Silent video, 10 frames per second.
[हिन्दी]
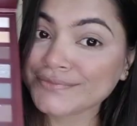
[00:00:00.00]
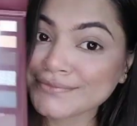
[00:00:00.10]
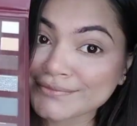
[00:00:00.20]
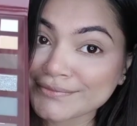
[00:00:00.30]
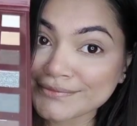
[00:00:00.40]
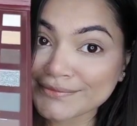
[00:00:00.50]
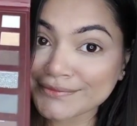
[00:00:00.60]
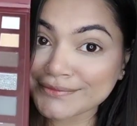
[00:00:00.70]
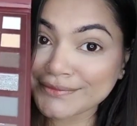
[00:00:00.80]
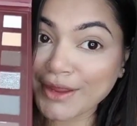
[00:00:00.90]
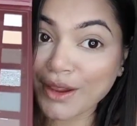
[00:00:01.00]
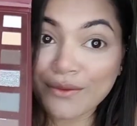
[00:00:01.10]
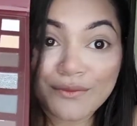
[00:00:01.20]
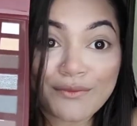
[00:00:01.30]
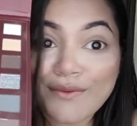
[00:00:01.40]
गया होगा
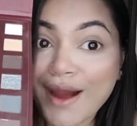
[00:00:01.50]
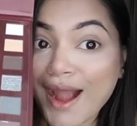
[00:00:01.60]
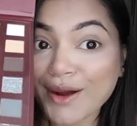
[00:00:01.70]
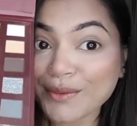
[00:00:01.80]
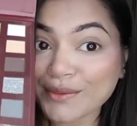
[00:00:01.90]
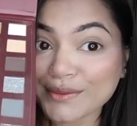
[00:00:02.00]
लेकिन जैसे जैसे मैं बड़ी